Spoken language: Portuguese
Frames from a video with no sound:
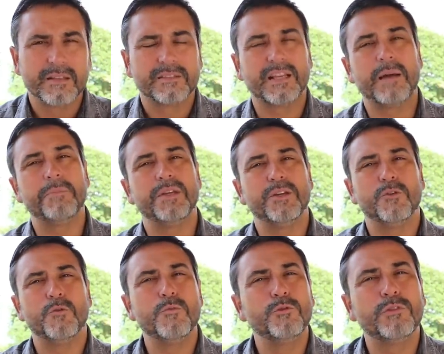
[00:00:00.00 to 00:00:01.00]
Sabe,
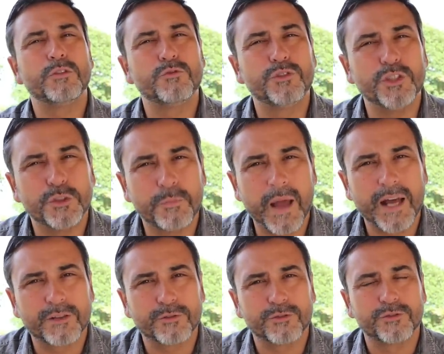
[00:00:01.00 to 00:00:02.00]
o mundo é dos
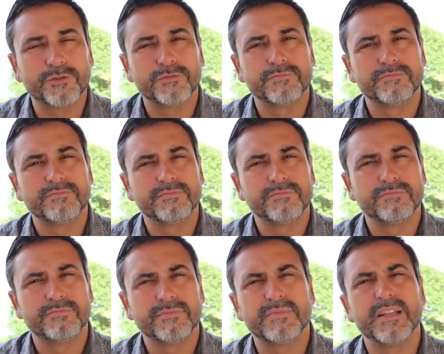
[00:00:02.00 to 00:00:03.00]
espertos?
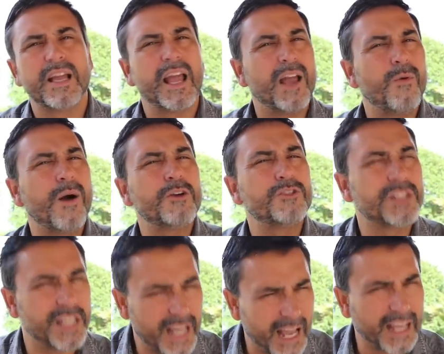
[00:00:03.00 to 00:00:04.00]
Eu acho
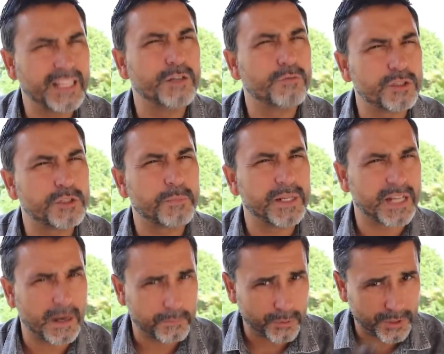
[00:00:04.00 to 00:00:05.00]
que é, e eu vou te
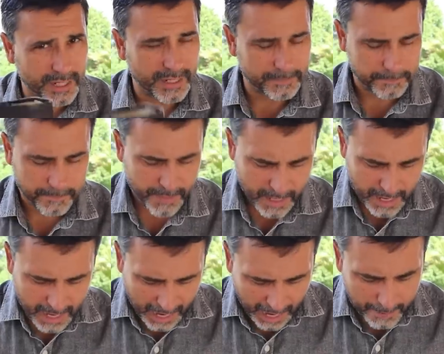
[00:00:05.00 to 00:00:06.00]
explicar por quê.
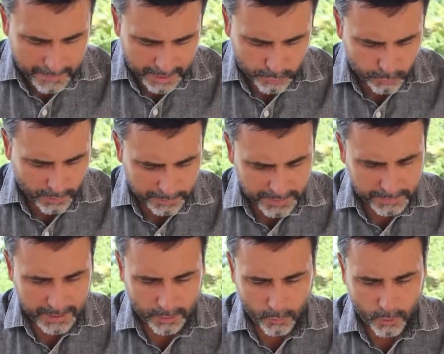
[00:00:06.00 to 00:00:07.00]
Abra sua
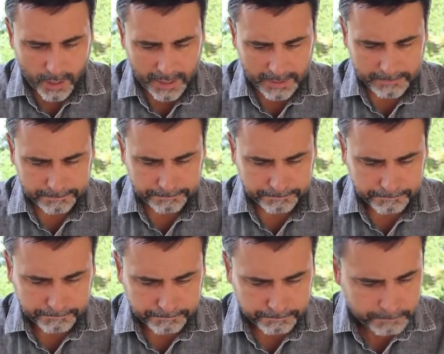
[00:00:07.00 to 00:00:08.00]
Bíblia agora,
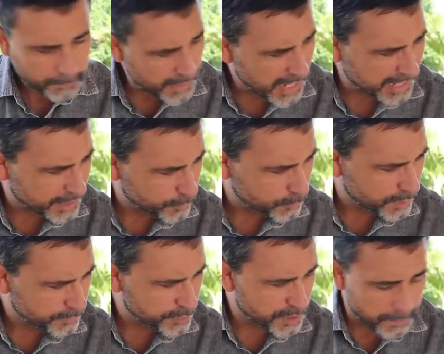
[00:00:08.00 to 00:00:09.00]
aqui no
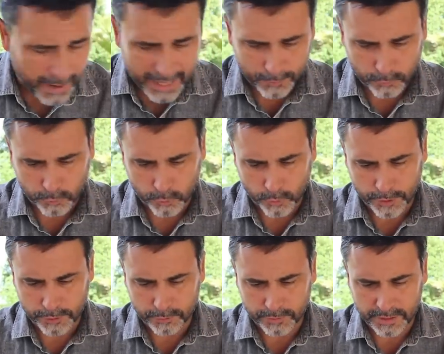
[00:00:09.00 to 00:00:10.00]
livro de Marcos
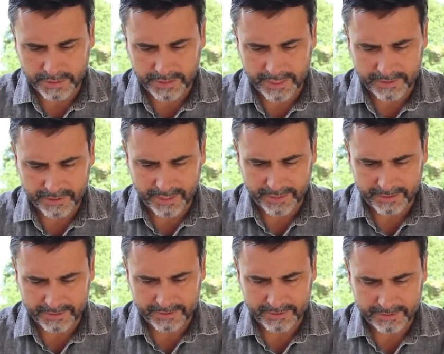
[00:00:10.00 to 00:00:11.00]
8,
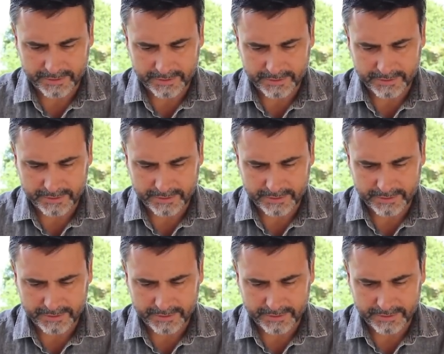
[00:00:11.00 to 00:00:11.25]
36.